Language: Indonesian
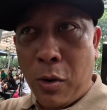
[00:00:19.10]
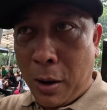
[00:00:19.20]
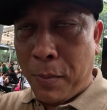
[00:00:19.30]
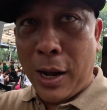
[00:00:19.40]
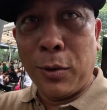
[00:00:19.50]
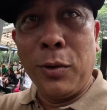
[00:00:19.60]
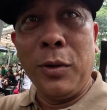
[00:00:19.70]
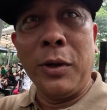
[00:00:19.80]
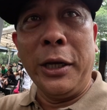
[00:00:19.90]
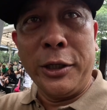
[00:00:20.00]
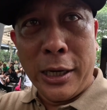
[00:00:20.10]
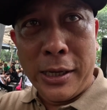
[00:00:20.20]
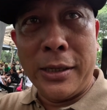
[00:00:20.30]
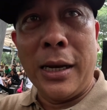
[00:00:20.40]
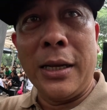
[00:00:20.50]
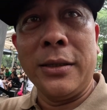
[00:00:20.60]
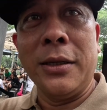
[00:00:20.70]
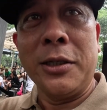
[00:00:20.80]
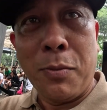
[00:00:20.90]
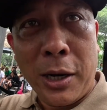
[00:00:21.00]
Buka paruh isiannya jelas
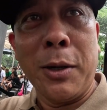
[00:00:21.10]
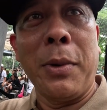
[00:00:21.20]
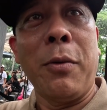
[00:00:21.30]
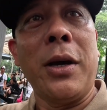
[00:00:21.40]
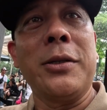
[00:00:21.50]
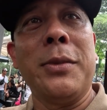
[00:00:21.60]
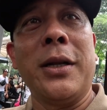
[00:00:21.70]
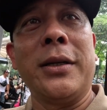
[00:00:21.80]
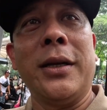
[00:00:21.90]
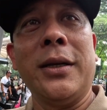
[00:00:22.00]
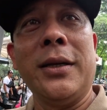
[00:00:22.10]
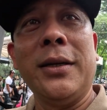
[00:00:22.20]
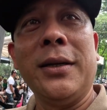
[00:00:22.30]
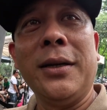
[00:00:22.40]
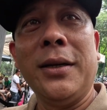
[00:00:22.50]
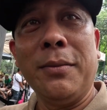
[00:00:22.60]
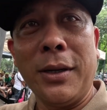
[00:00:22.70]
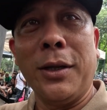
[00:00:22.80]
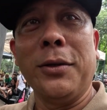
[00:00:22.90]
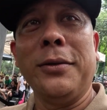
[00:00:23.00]
semakin mewah sebenarnya.
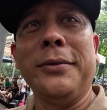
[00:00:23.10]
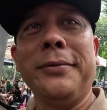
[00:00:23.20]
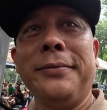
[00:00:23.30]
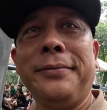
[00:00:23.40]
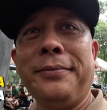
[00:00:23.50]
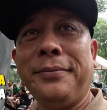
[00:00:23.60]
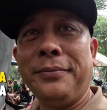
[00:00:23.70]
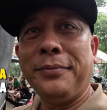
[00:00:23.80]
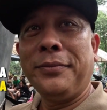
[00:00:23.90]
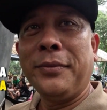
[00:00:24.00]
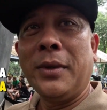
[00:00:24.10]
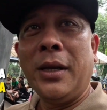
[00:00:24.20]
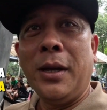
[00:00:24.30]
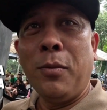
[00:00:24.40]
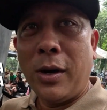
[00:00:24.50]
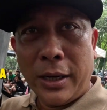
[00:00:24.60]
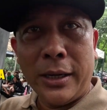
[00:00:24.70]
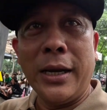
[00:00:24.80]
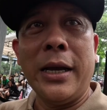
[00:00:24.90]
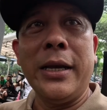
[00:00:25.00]
Gitu. Bukan cuma hanya gaya aja, bukan
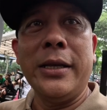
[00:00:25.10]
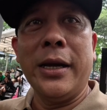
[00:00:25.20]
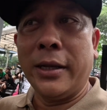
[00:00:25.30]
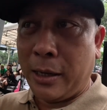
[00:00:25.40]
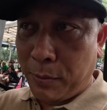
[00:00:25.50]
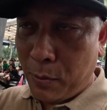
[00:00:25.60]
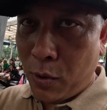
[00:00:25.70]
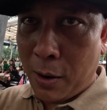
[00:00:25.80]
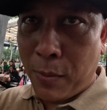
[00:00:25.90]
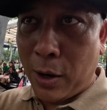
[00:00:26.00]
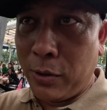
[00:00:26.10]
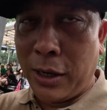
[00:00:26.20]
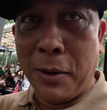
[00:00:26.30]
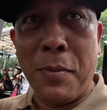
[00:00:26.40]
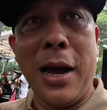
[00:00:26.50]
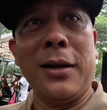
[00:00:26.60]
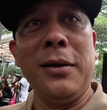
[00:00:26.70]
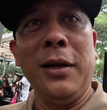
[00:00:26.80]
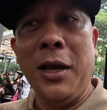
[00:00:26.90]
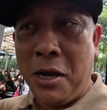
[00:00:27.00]
hanya gaya aja, tapi buka paruhnya lebar,
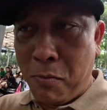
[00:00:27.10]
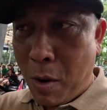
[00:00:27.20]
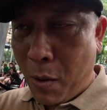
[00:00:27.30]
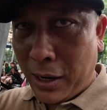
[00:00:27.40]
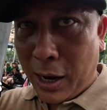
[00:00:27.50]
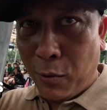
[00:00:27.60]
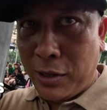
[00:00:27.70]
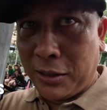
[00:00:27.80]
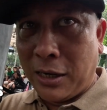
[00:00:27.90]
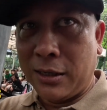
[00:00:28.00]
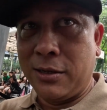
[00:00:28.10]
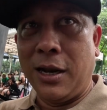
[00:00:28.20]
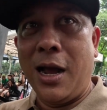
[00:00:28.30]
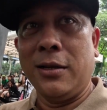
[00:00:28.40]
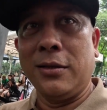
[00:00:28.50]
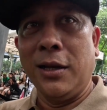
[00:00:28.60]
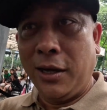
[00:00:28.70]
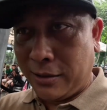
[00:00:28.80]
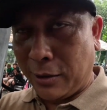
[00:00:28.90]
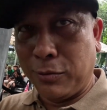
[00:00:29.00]
bawain lagunya jelas-jelas,
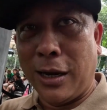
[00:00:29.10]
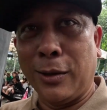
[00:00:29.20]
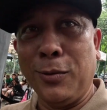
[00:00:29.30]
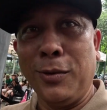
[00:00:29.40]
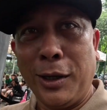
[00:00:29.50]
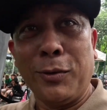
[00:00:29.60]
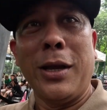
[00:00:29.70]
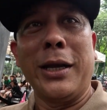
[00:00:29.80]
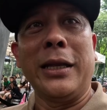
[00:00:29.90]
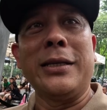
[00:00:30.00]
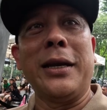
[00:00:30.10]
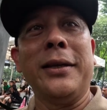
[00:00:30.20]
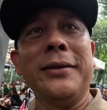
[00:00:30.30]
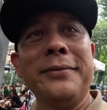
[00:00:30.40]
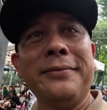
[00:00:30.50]
satu-satu itu yang kita cari.